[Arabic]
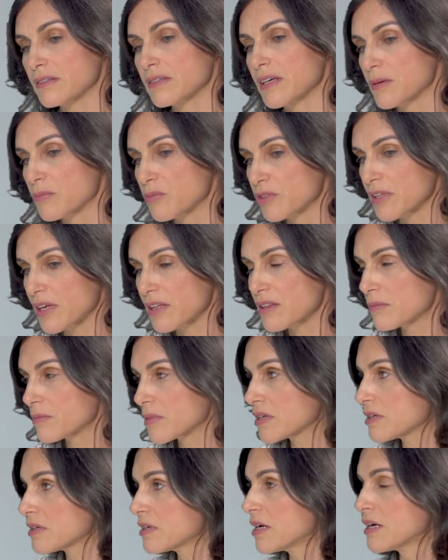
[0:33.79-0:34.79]

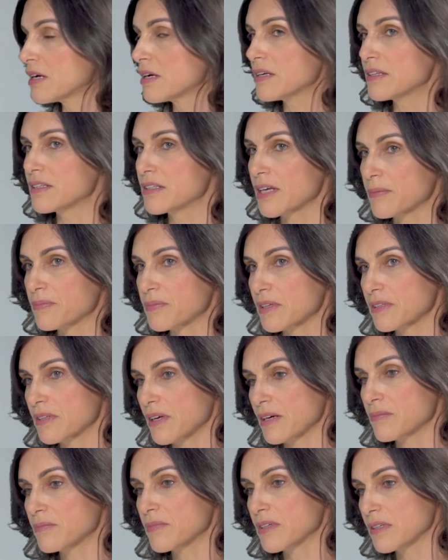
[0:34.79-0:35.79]
كمنظمه اللي تحب
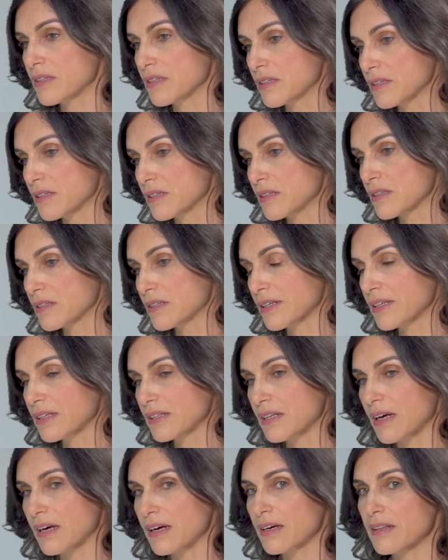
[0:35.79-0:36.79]
تدعم
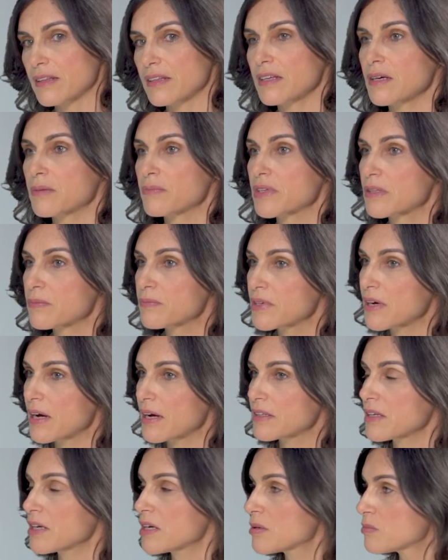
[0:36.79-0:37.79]
القطاع هذايا
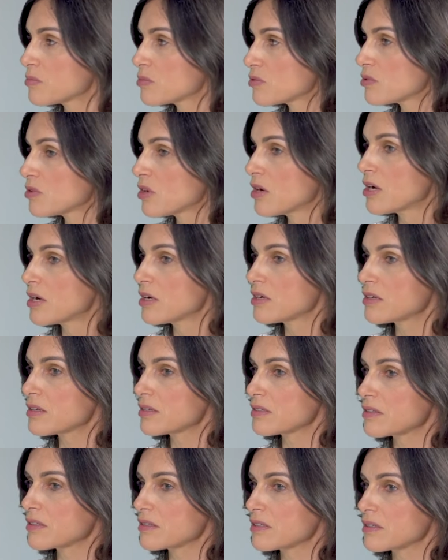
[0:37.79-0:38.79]
بطبيعه نحبوا
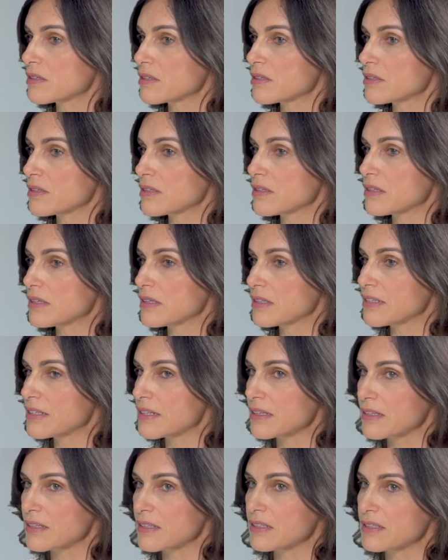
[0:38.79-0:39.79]
اللي
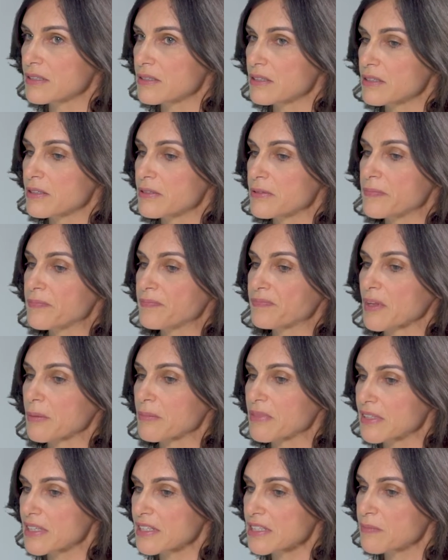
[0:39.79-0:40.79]
اللي
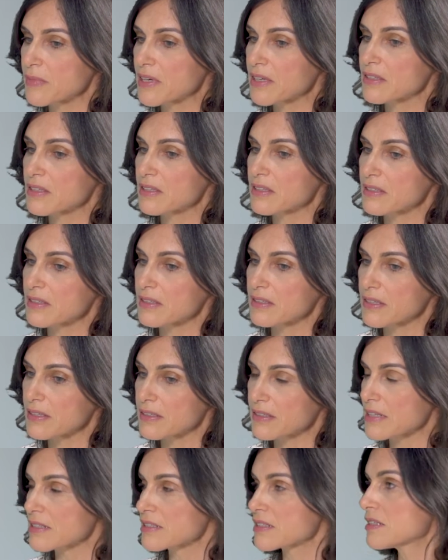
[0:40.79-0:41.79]
بالنسبه
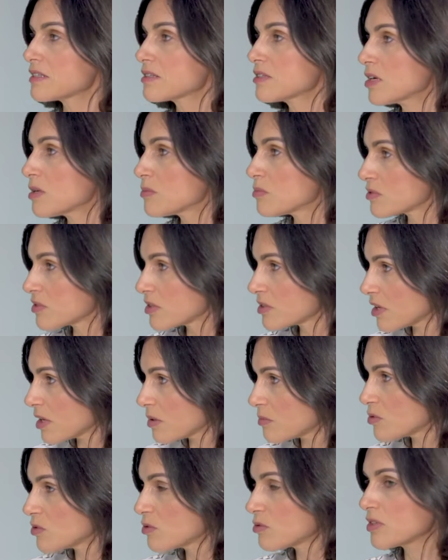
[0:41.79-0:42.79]
للتصدير نحبوا
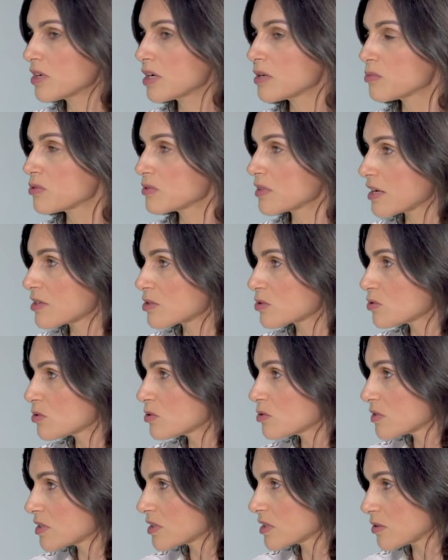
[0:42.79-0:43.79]
ندعموه ونحبوا
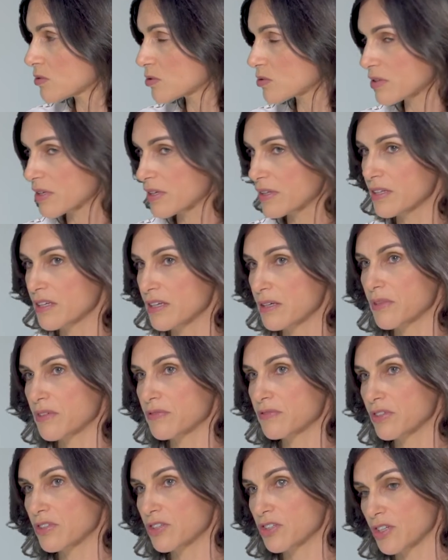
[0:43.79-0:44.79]
نحسنوه ونطوروه هذا ما
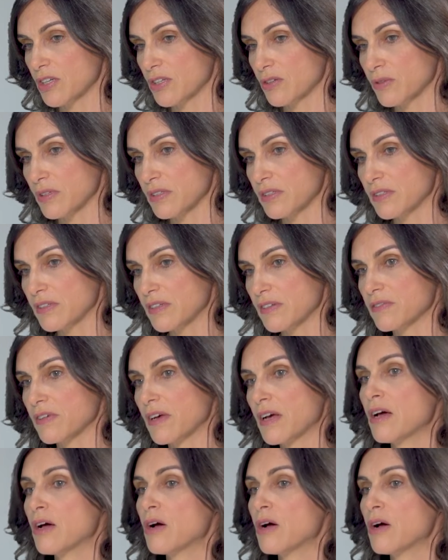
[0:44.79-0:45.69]
فيه شك واختلاف